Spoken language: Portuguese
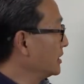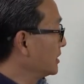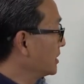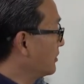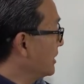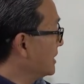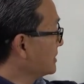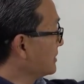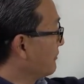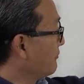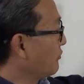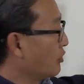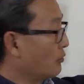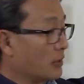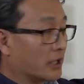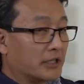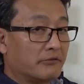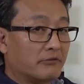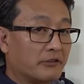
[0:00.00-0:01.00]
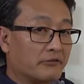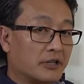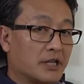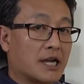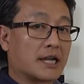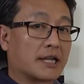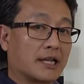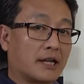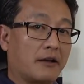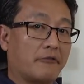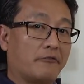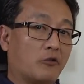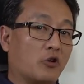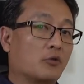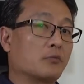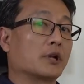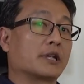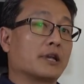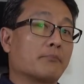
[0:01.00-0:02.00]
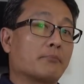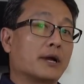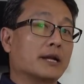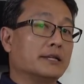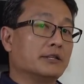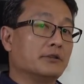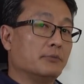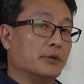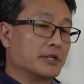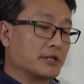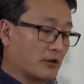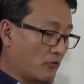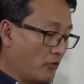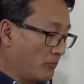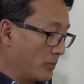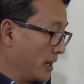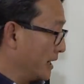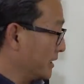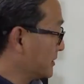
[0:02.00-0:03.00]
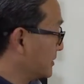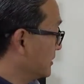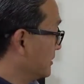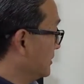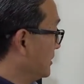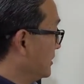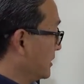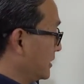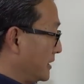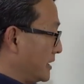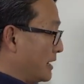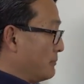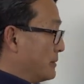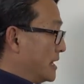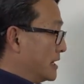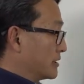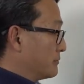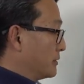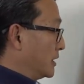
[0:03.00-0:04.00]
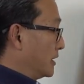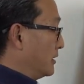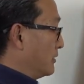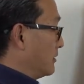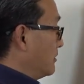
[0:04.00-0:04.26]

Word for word: Então essa fórmula aqui vai virar aquela fórmula que aparentemente é complexa, que é a mesma, né?